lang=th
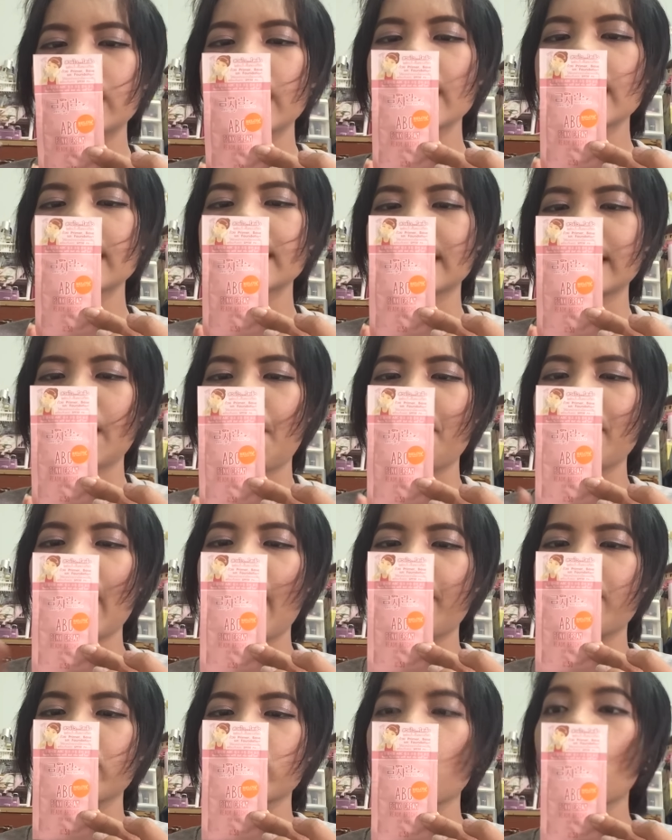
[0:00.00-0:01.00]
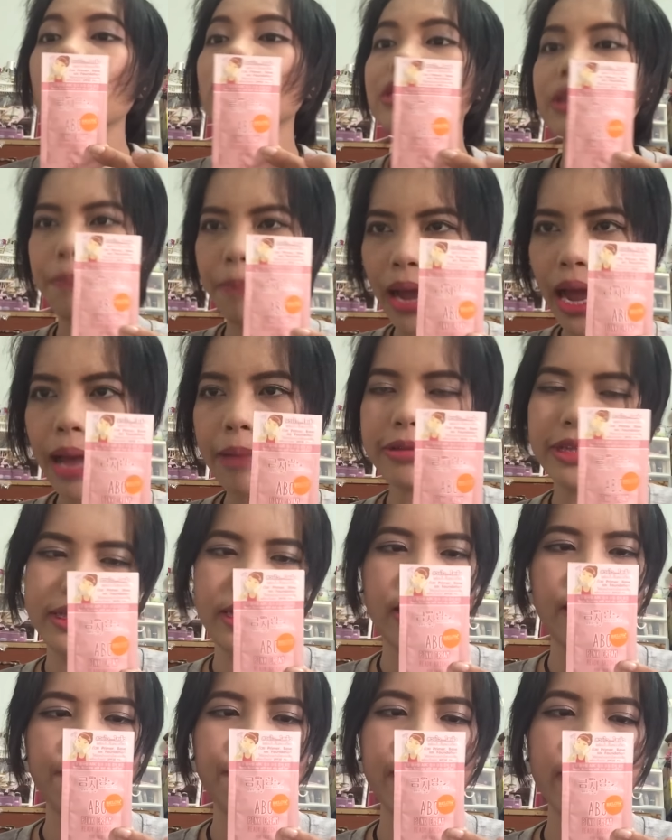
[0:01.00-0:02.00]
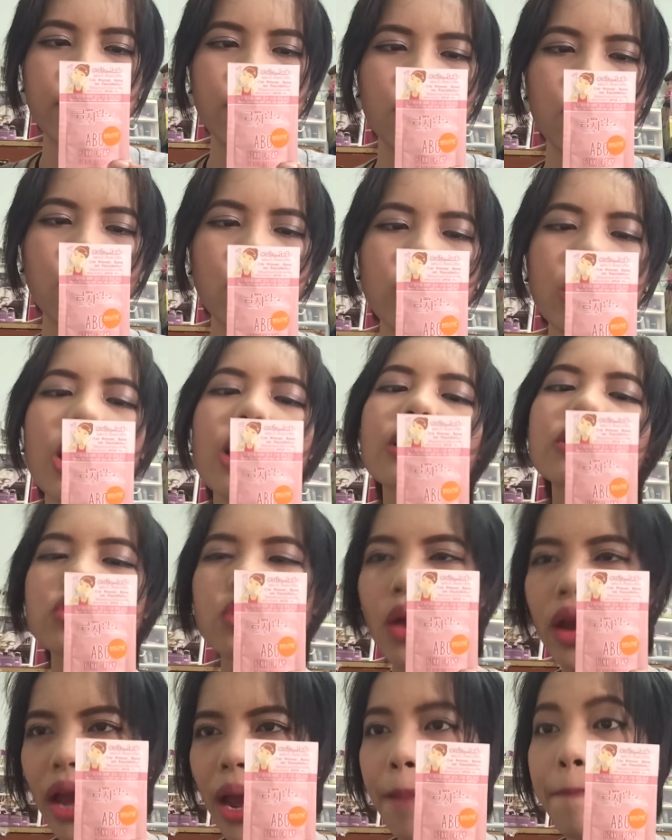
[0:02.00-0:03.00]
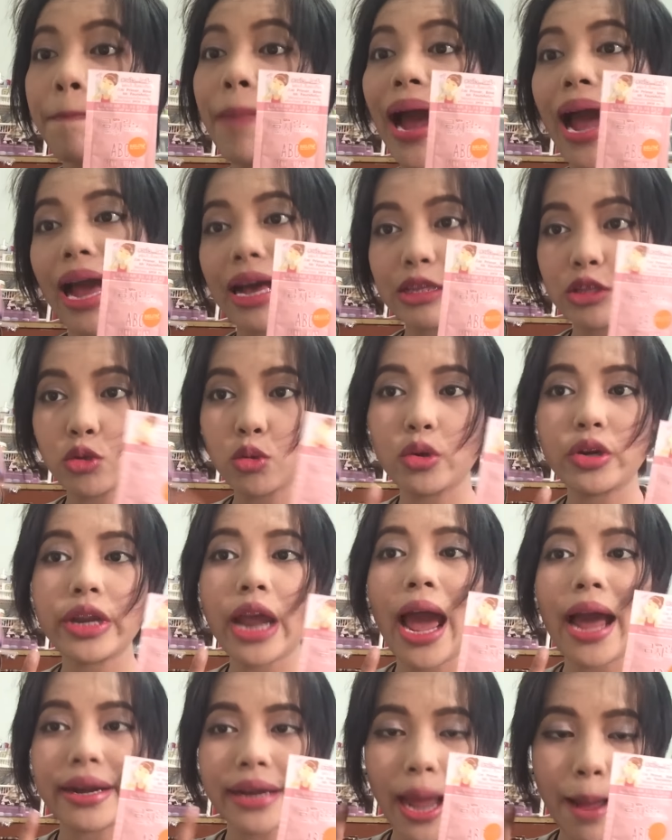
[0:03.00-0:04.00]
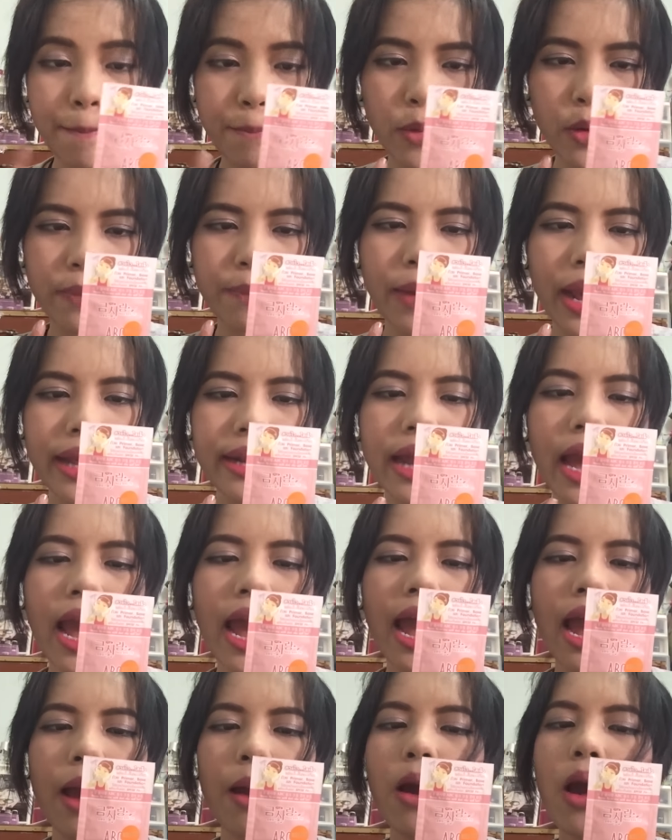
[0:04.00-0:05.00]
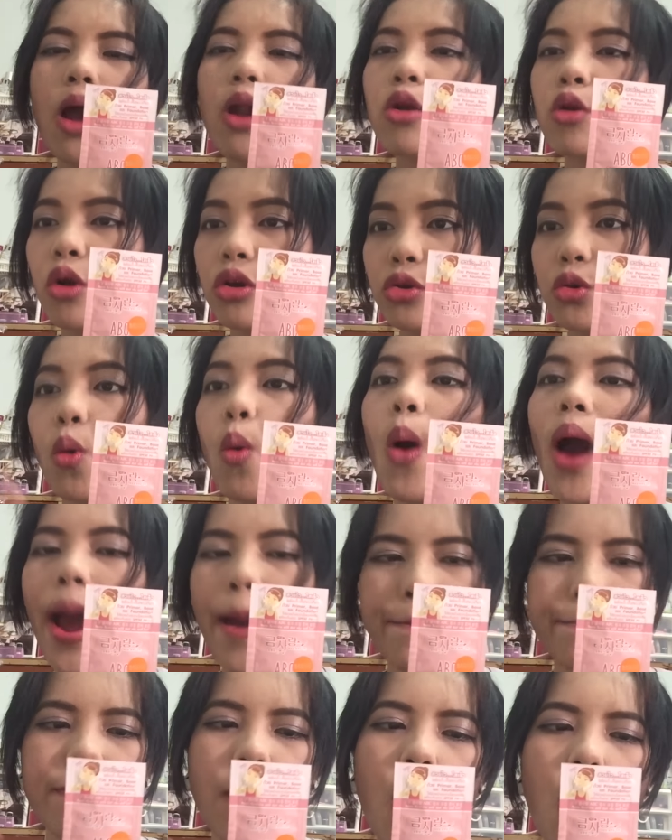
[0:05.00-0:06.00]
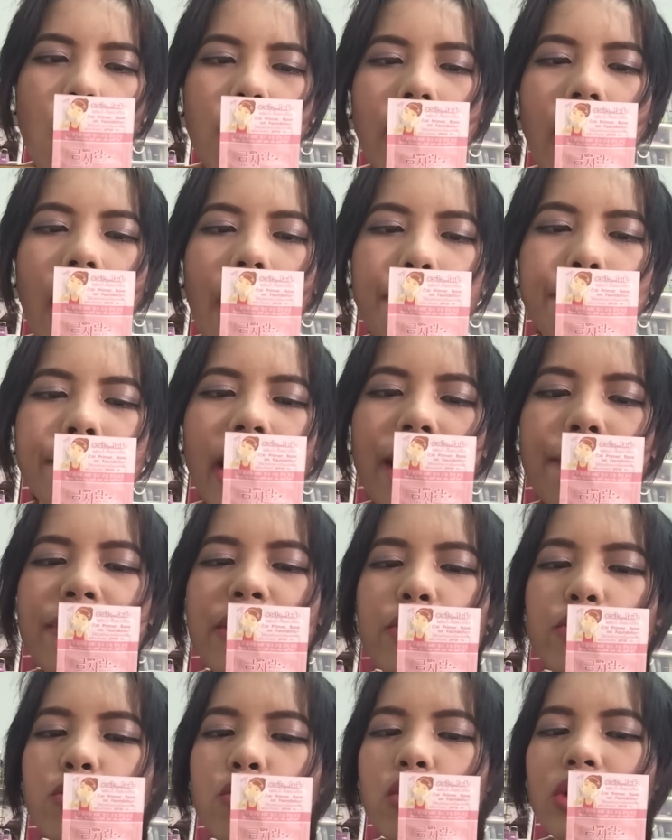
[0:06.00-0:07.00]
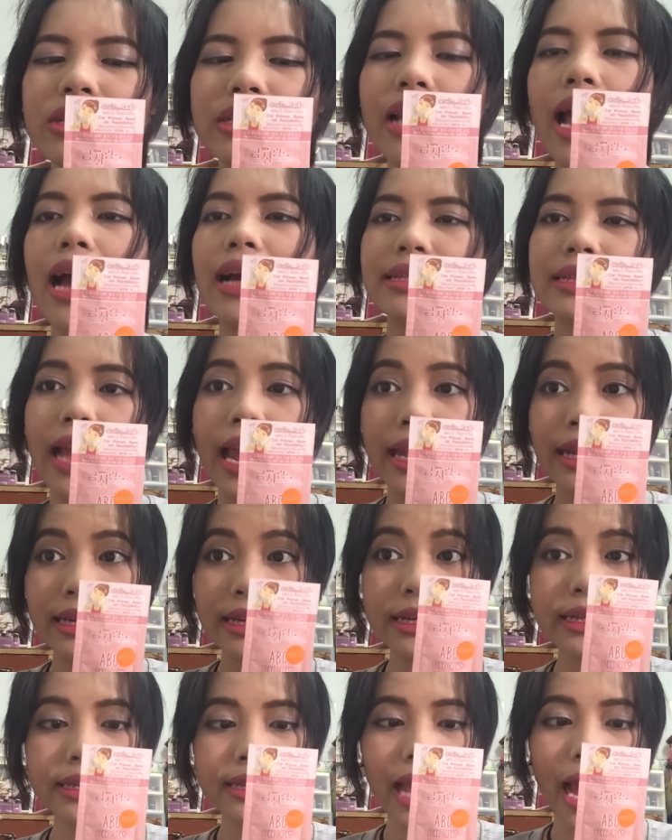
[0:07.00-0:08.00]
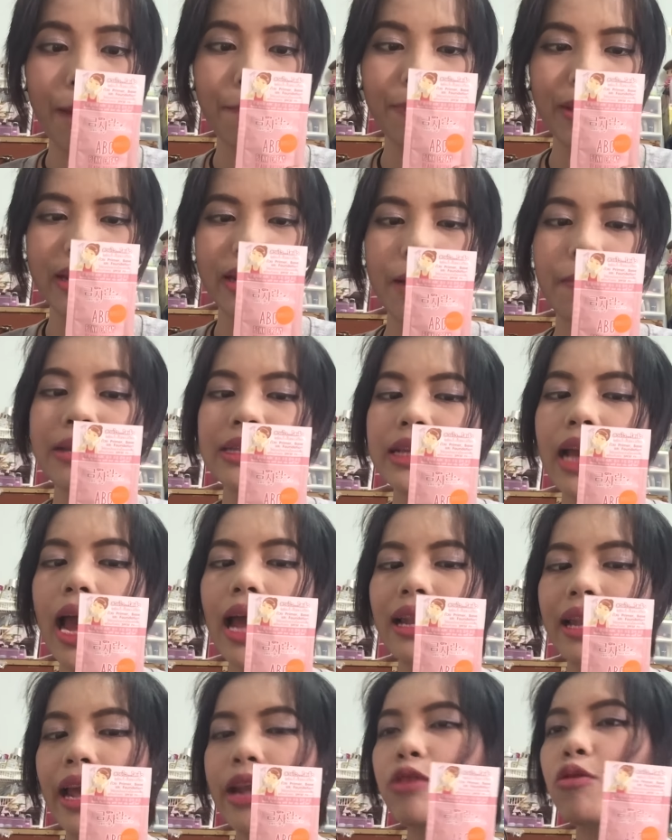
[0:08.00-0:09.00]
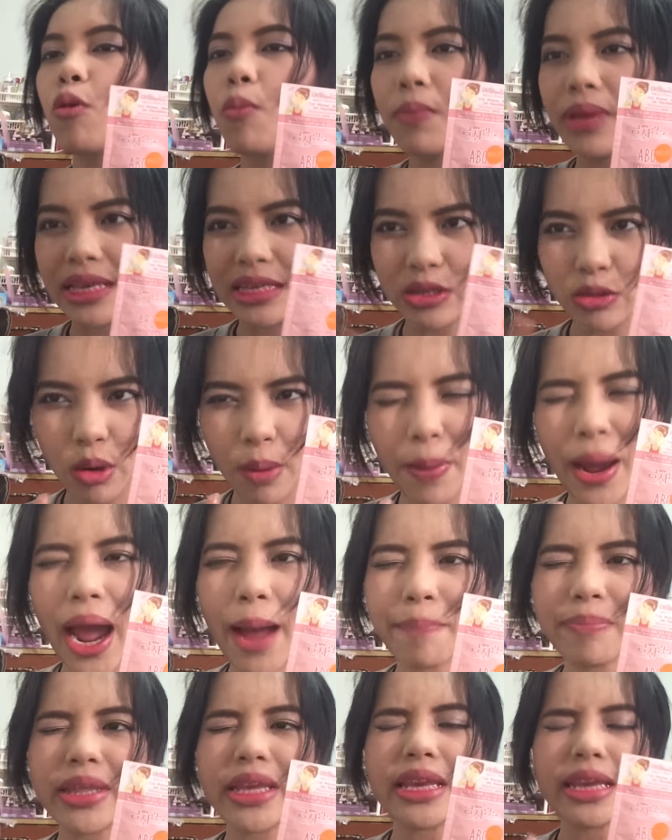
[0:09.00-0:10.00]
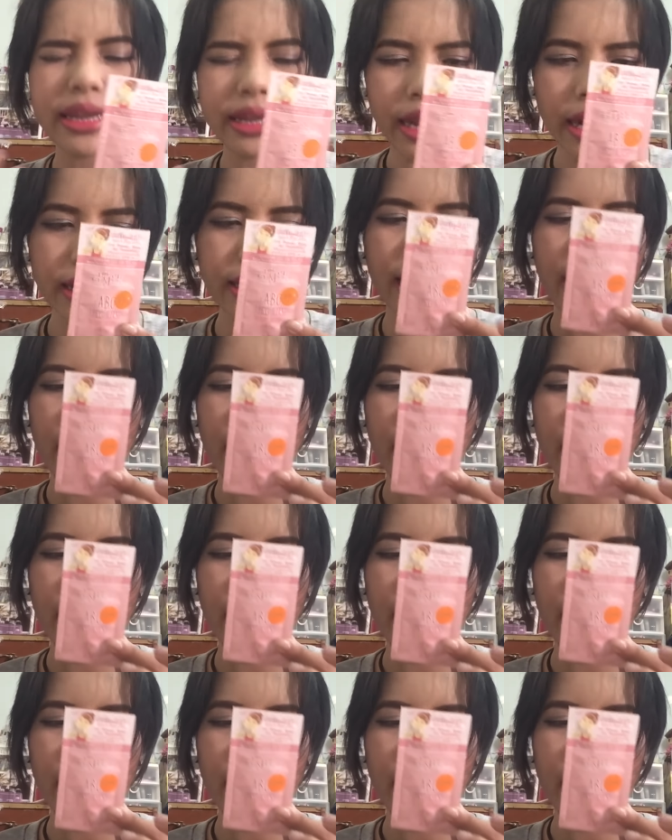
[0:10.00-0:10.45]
ซึ่งสำหรับทุกสภาพสีผิว ช่วยอำพรางจุดด่างดำบนใบหน้า ลดความหมองคล้ำให้ผิวดูกระจ่างใสขึ้นอย่างเป็นธรรมชาติ และดูมีสุขภาพดีนั่น